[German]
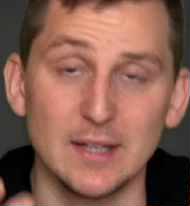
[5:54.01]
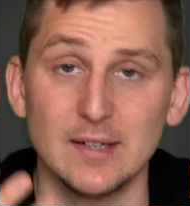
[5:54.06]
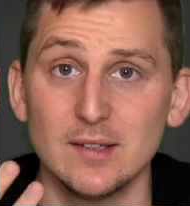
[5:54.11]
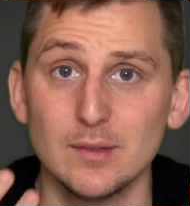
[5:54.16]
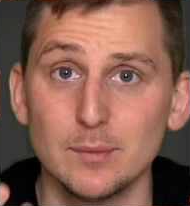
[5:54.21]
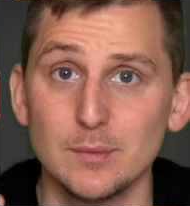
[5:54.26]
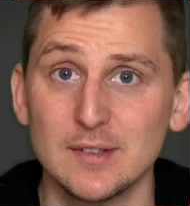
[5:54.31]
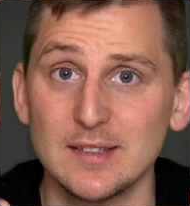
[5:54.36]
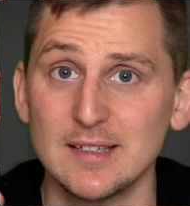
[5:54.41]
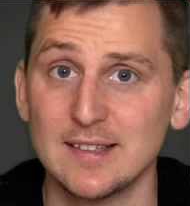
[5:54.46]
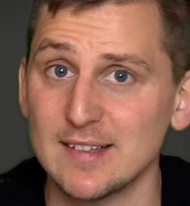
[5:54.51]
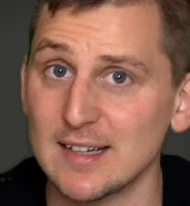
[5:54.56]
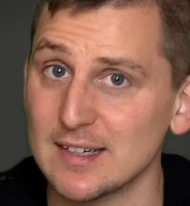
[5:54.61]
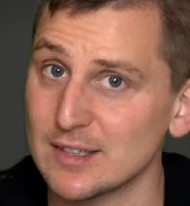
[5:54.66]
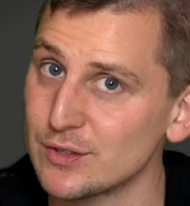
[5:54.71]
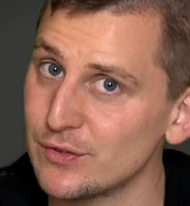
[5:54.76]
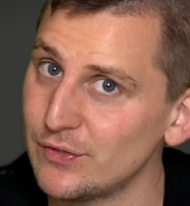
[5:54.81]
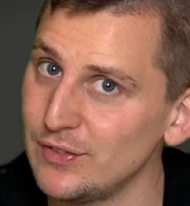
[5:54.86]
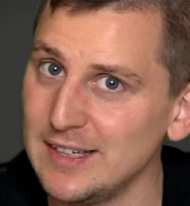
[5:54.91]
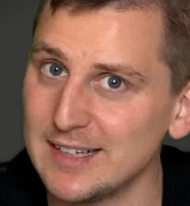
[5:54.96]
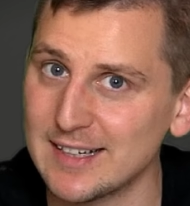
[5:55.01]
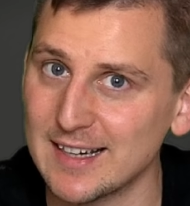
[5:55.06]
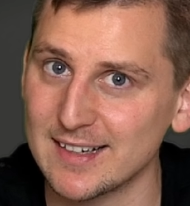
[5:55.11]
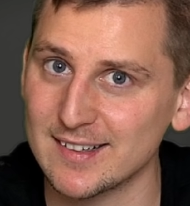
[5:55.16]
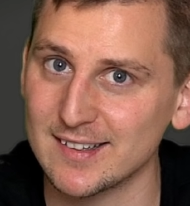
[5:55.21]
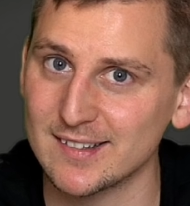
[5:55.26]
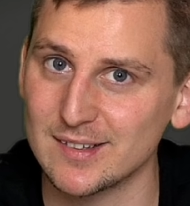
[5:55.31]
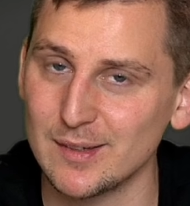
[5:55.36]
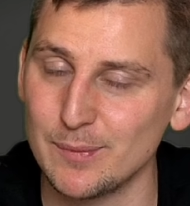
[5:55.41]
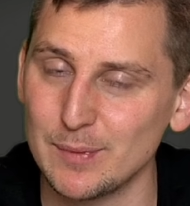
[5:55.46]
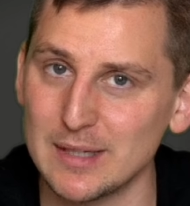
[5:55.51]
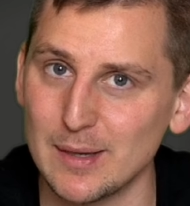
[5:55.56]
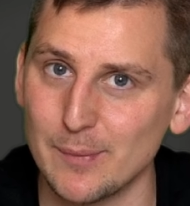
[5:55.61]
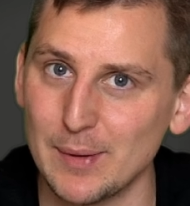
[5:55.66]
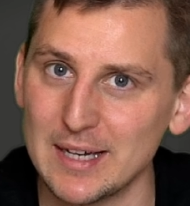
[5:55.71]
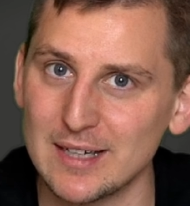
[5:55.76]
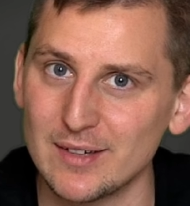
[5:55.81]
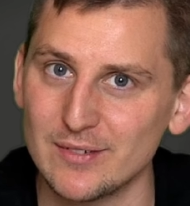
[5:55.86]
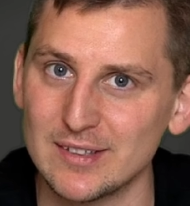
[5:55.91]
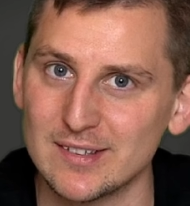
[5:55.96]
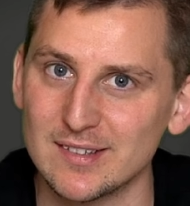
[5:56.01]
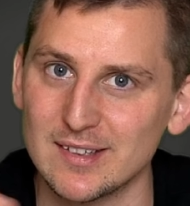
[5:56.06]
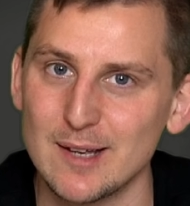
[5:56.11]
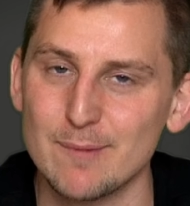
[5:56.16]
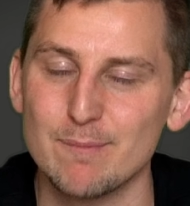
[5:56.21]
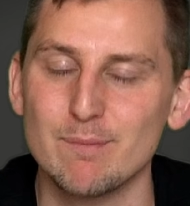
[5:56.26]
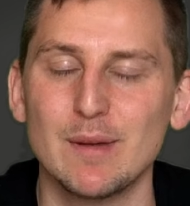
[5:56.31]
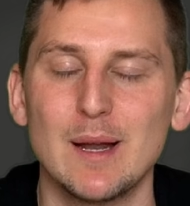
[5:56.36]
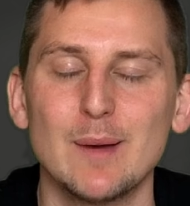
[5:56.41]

In diesem Sinne sage ich vielen Dank, dass ihr mit dabei gewesen seid.